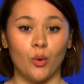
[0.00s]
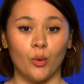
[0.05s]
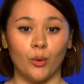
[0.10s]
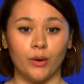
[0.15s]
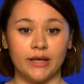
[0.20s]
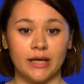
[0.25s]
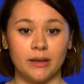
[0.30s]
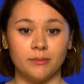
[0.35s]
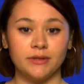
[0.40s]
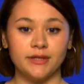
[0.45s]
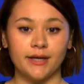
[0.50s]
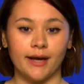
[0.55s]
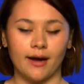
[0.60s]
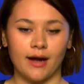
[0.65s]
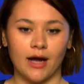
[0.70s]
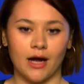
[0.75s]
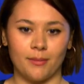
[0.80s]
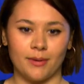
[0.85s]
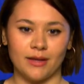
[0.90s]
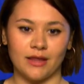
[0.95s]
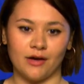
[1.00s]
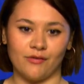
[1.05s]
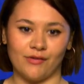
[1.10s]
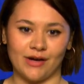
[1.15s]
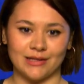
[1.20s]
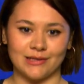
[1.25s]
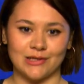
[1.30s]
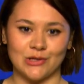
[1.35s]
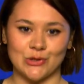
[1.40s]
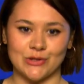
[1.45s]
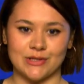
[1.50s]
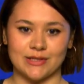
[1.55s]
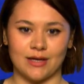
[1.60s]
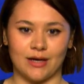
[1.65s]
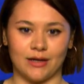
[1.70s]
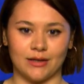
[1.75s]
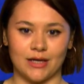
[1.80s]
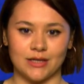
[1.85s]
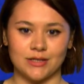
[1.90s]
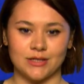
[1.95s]
önemli rekabet avantajı
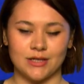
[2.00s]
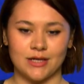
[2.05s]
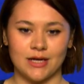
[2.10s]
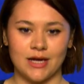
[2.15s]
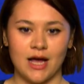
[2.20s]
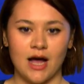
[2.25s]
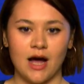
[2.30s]
sağlar.